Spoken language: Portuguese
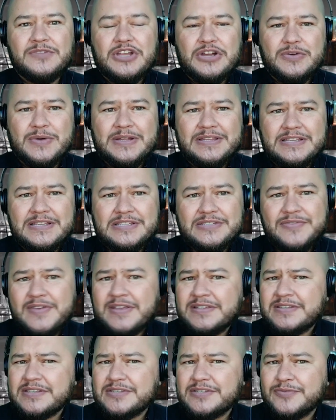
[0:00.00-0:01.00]
Quantas
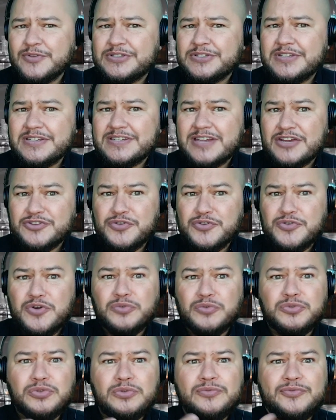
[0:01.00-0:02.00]
vezes você já jogou
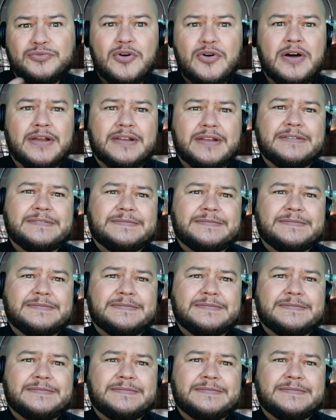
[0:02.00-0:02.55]
tudo fora?